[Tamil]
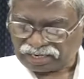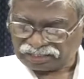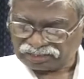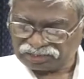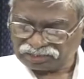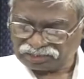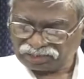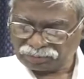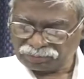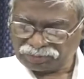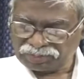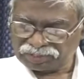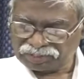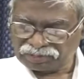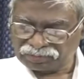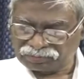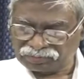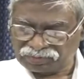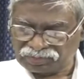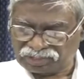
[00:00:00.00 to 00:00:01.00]

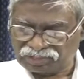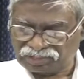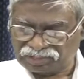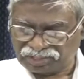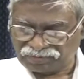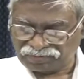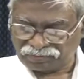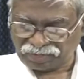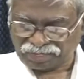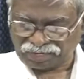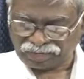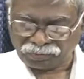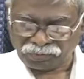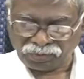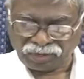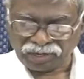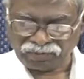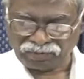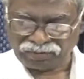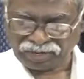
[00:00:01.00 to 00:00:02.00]
அஸ்தமிக்கும் திசை வரை
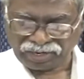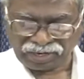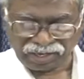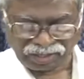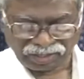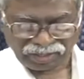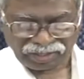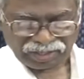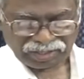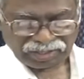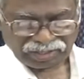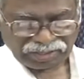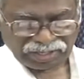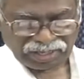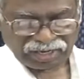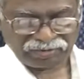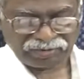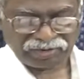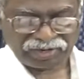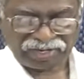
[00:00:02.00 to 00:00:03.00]
உள்ளவர்கள்
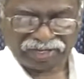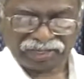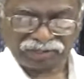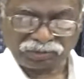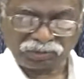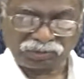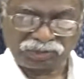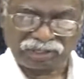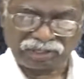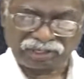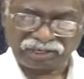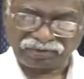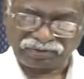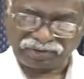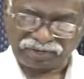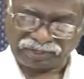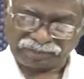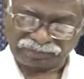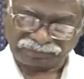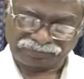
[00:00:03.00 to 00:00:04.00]
தேவனை துதிக்க
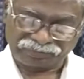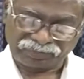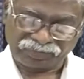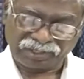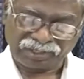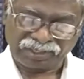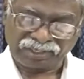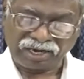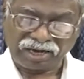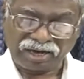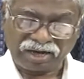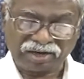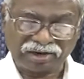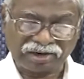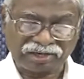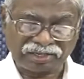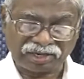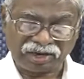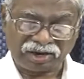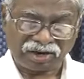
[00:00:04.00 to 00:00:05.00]
வேண்டும்
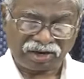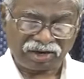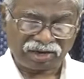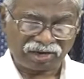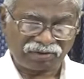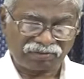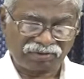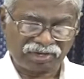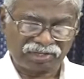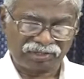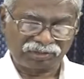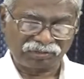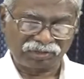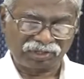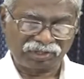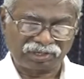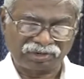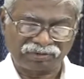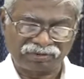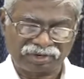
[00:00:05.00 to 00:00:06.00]
யார் யார் அவரை
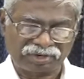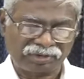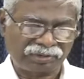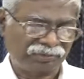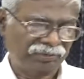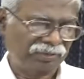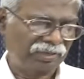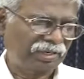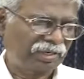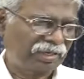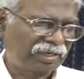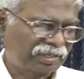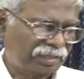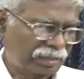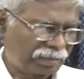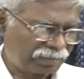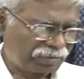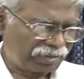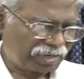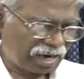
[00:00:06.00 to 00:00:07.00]
துதிக்க வேண்டும்
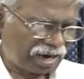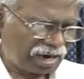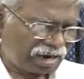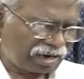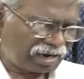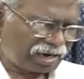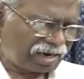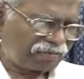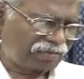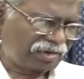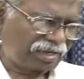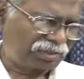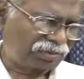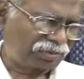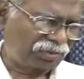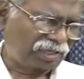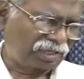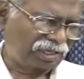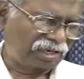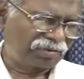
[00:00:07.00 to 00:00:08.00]
யார் அவரை
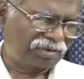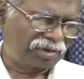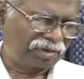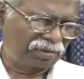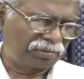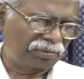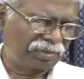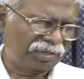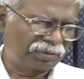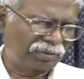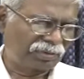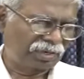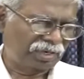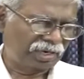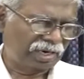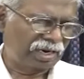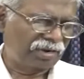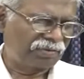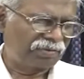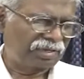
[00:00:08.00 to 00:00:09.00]
துதிக்க வேண்டும் என்ற ஒரு
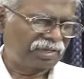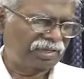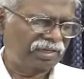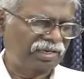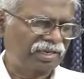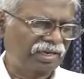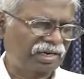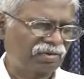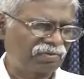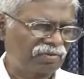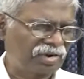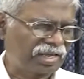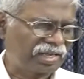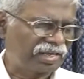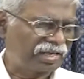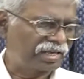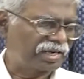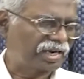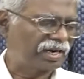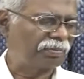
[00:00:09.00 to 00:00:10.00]
கேள்விக்கு நீங்கள்
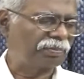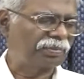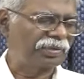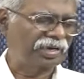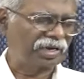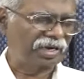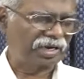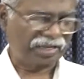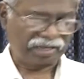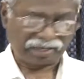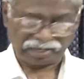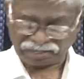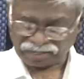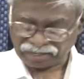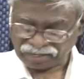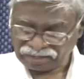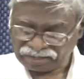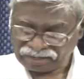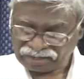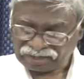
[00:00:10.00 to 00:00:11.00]
விடையை கேட்பீர்களே
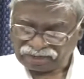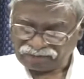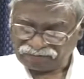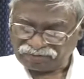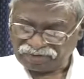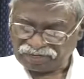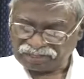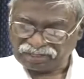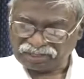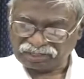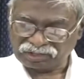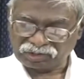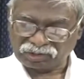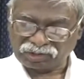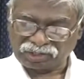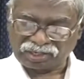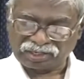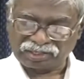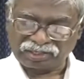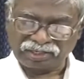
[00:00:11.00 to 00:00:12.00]
ஆனால் வேதன்
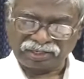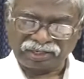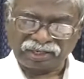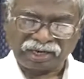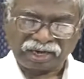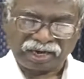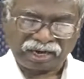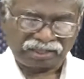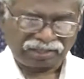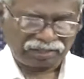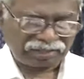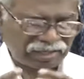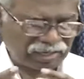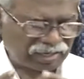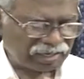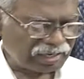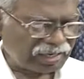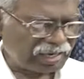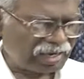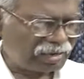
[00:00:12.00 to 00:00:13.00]
சொல்கிறது அல்லது
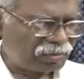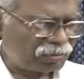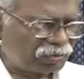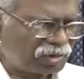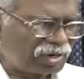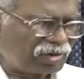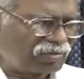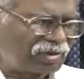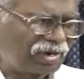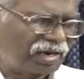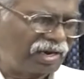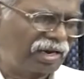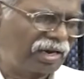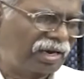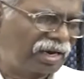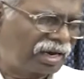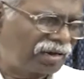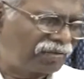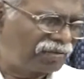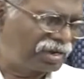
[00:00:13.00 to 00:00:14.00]
எங்கே உள்ளவர்கள்
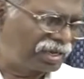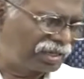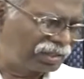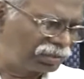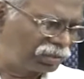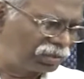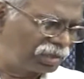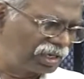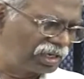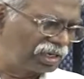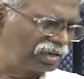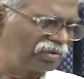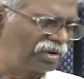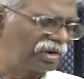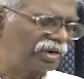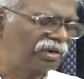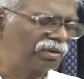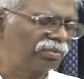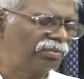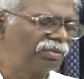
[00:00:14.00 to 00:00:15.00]
அவரை துதிக்க
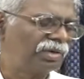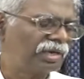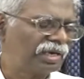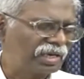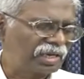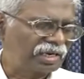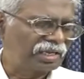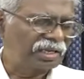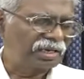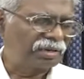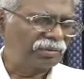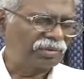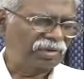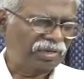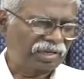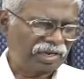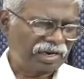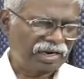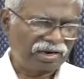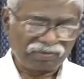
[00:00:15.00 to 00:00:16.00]
வேண்டும் என்கிற
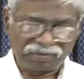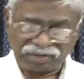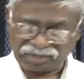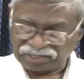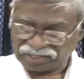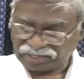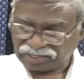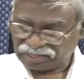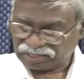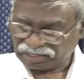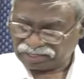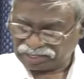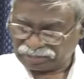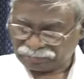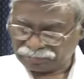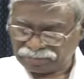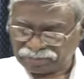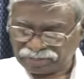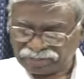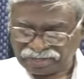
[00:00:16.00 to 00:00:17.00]
ஒரு கேள்வியை நீங்கள்
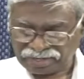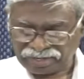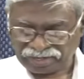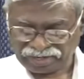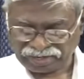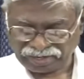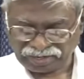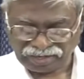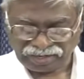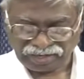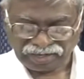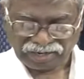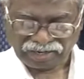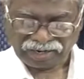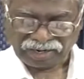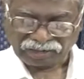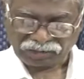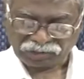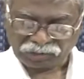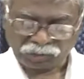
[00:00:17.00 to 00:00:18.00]
கேட்பீர்களே ஆனால்
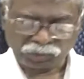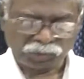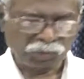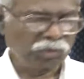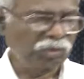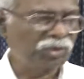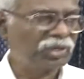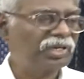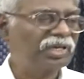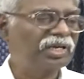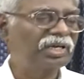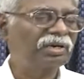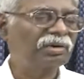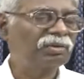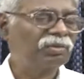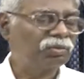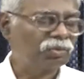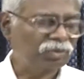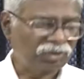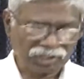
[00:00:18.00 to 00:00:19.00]
சூரியன்
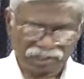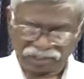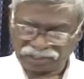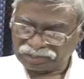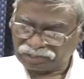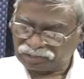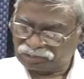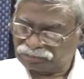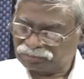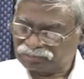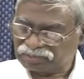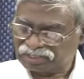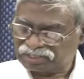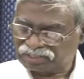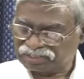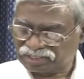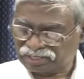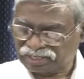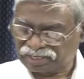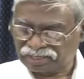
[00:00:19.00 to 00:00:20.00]
உதிக்கும்
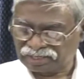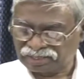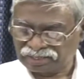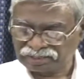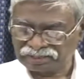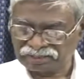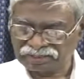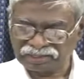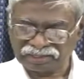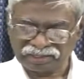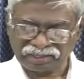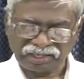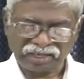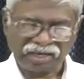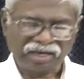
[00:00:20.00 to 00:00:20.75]
திசையிலிருந்து